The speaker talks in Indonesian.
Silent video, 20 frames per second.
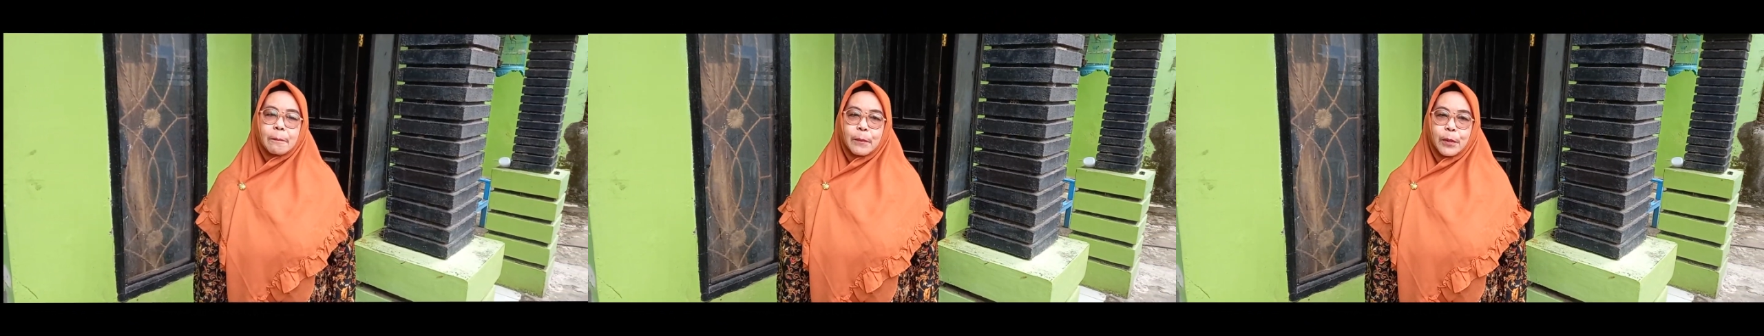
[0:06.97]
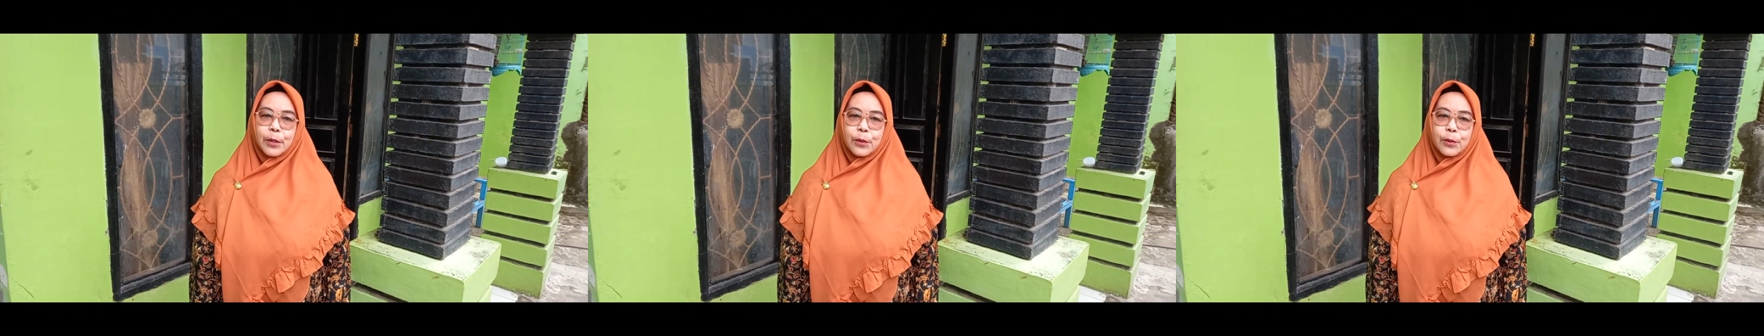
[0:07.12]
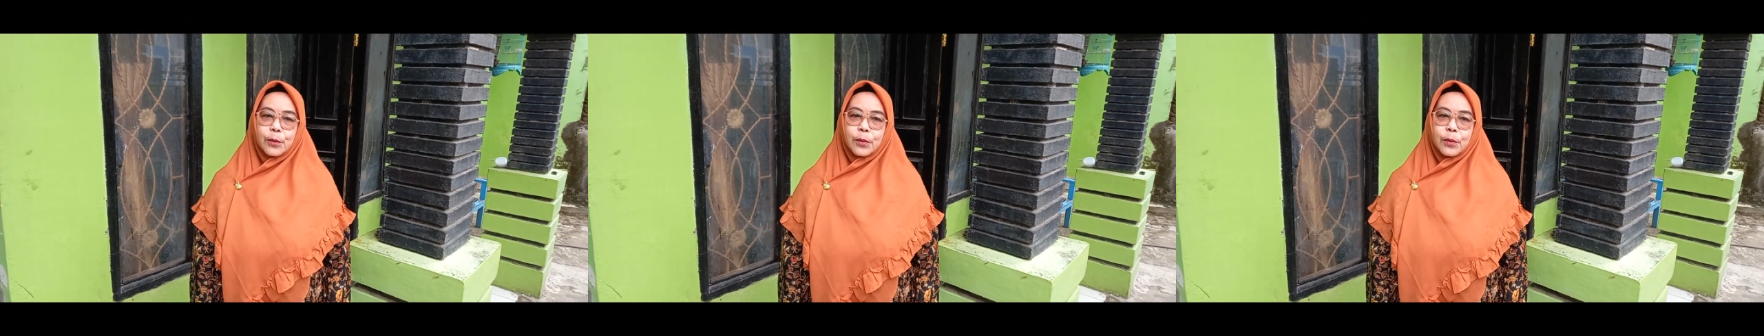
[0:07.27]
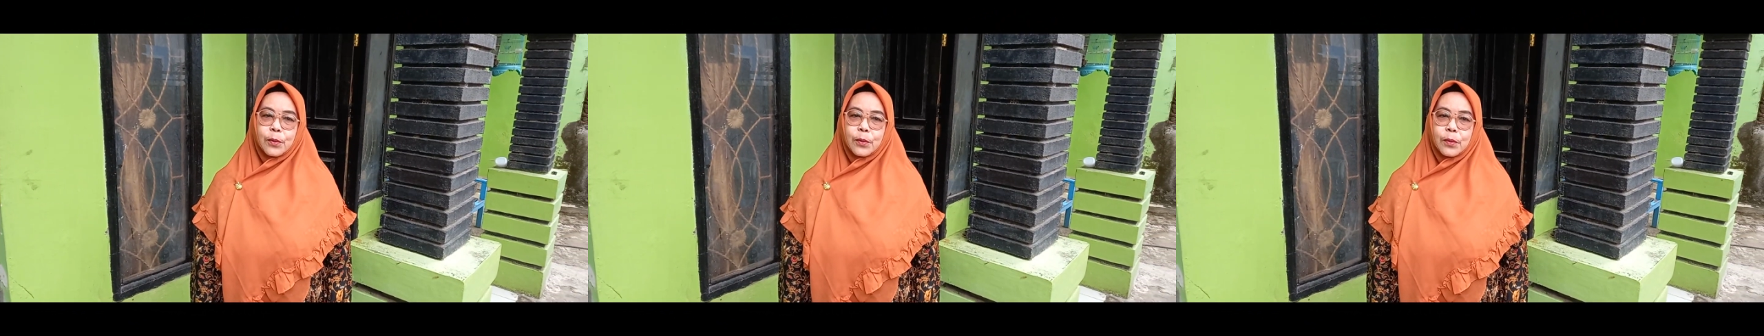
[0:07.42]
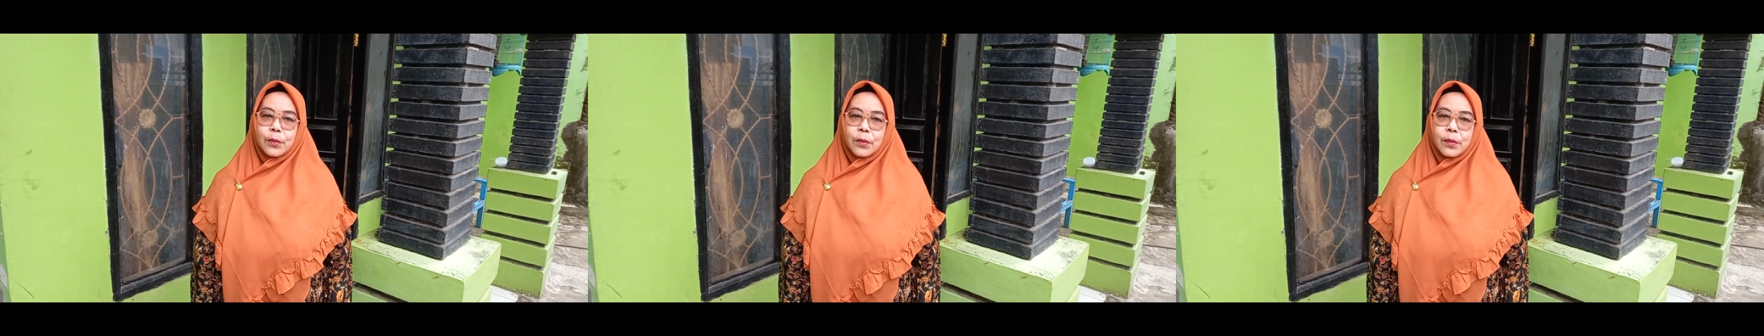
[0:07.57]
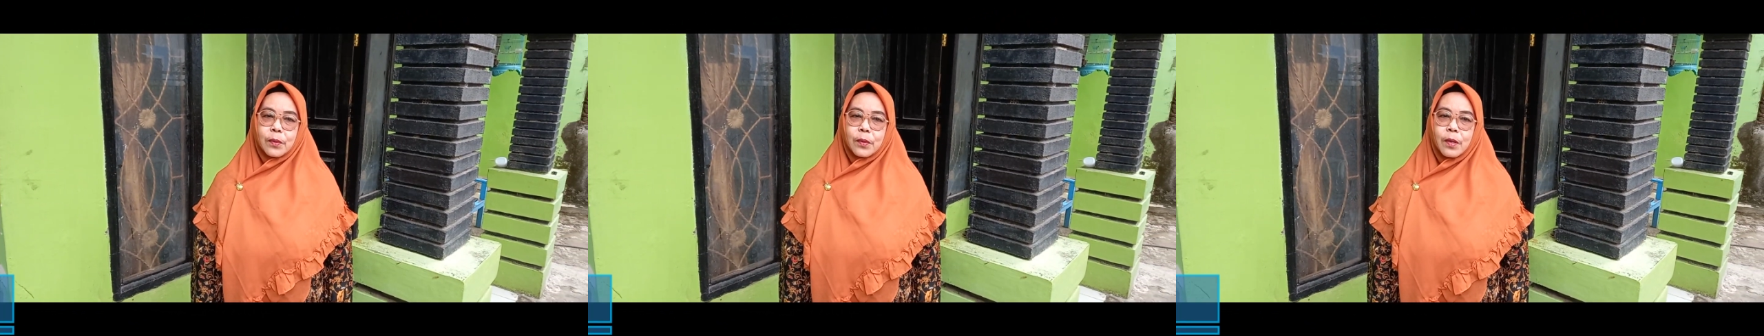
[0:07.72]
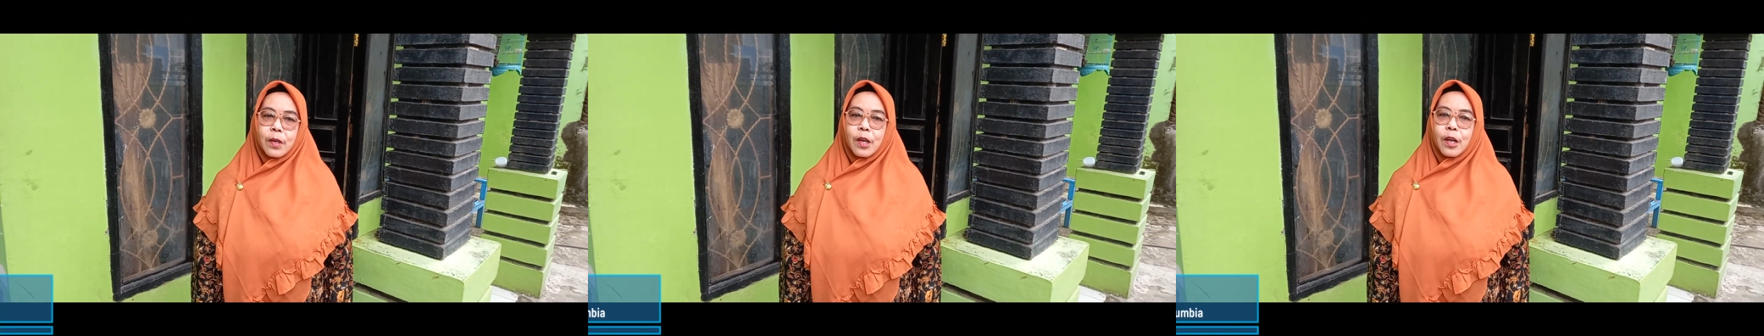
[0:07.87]
mendukung
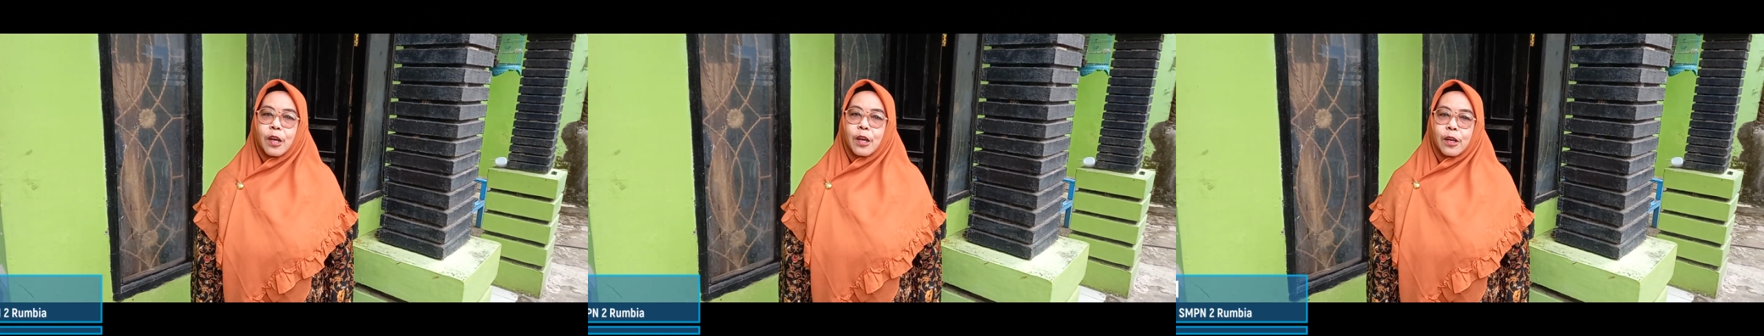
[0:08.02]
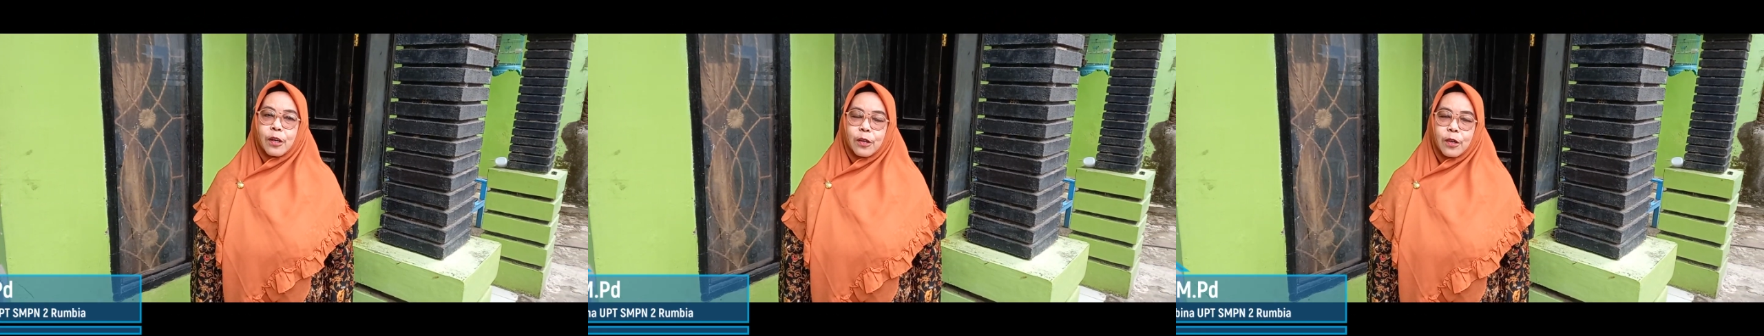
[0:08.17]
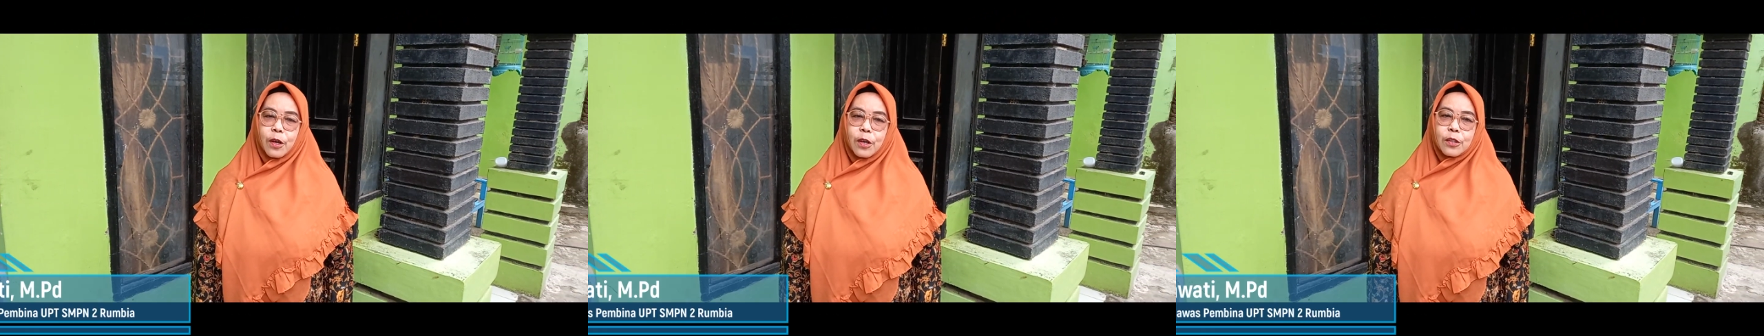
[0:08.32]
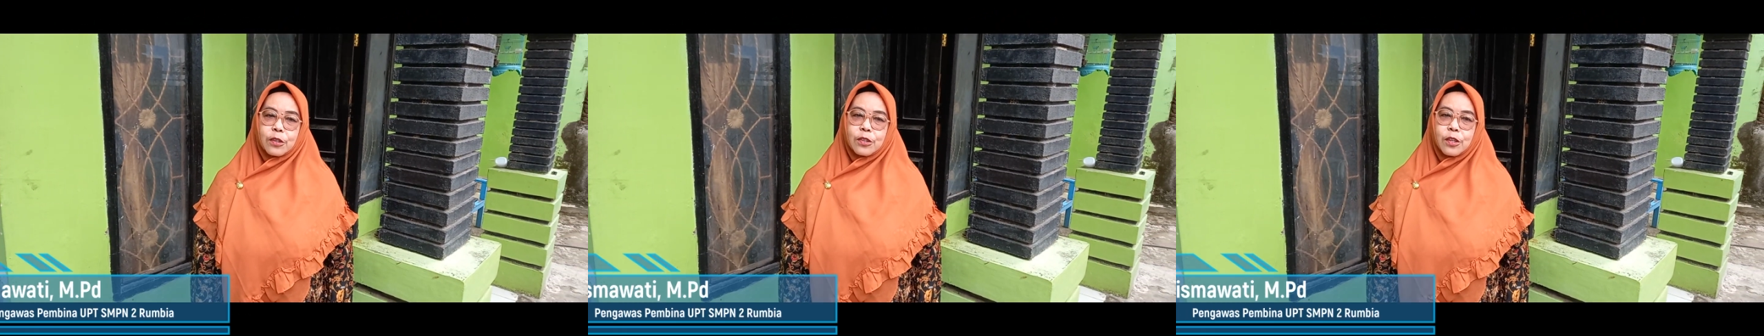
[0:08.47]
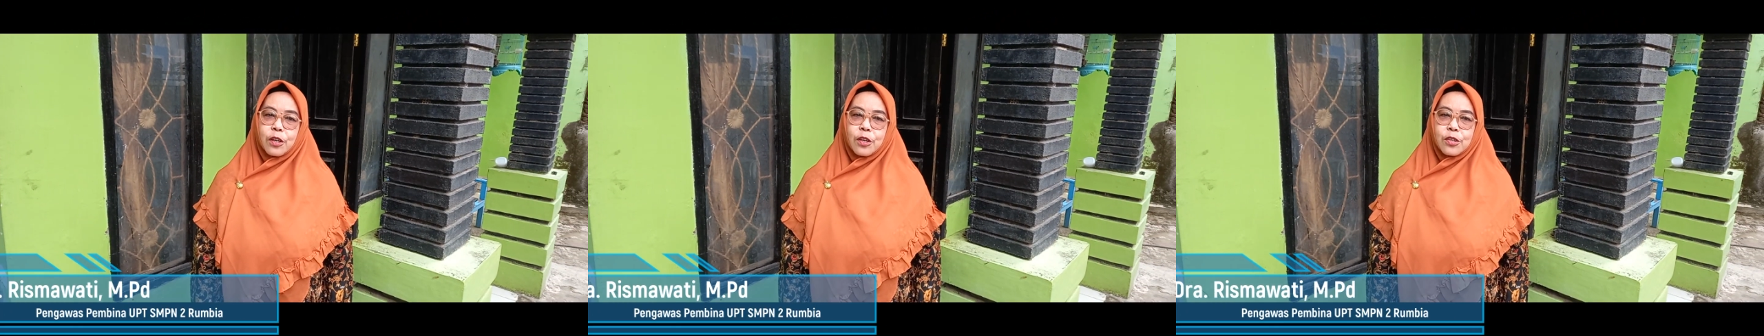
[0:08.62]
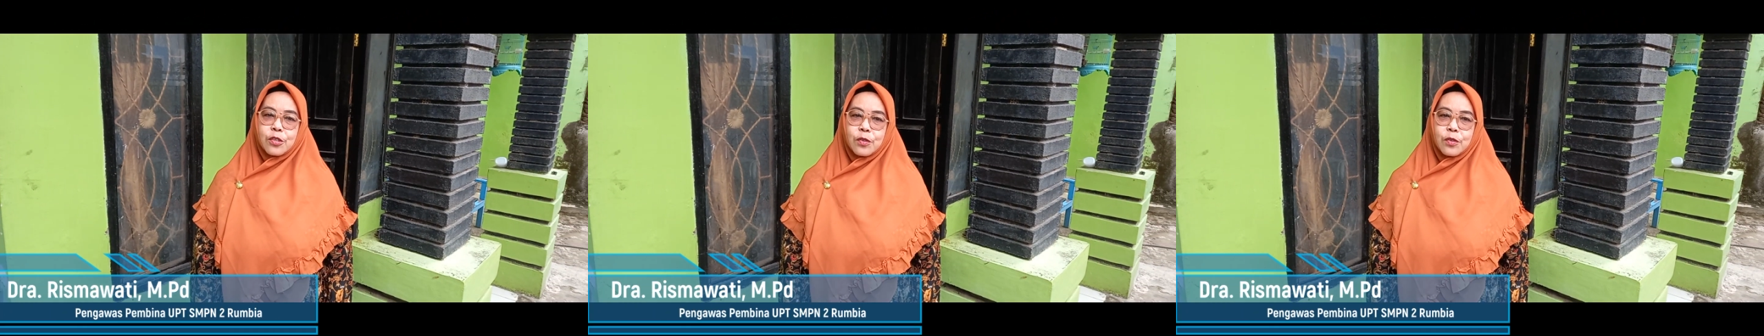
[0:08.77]
Dr.